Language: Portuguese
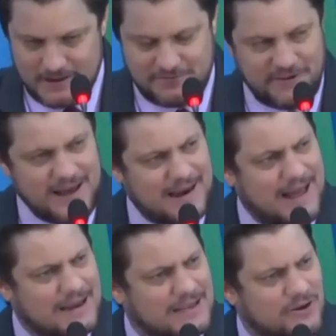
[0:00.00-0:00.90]
e
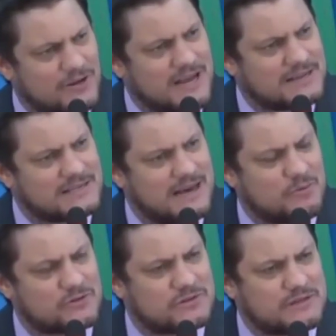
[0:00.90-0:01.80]
falar que nós
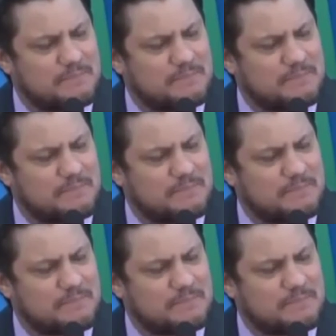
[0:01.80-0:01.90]
gastamos,